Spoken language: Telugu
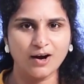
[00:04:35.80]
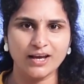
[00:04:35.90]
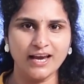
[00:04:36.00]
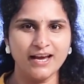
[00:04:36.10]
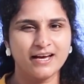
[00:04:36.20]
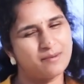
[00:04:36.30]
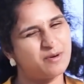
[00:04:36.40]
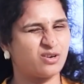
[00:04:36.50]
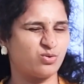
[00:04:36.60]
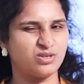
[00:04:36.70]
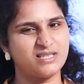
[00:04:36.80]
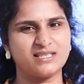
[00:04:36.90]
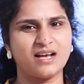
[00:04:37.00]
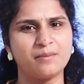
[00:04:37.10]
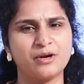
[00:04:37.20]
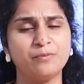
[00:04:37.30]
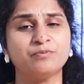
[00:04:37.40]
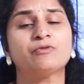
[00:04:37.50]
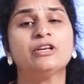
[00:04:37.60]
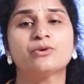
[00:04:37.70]
ఓకే రేపు నాకు నోట్స్ ఇస్తారా మీరు
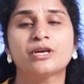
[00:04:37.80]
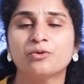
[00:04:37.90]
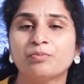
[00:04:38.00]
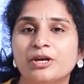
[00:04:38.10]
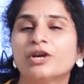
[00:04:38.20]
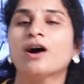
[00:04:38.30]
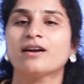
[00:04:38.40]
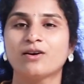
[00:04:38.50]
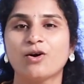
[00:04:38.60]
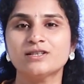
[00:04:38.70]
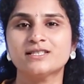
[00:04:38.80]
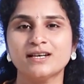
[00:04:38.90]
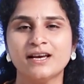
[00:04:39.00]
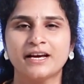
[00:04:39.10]
విల్ యూ గివ్ మీ యువర్ నోట్స్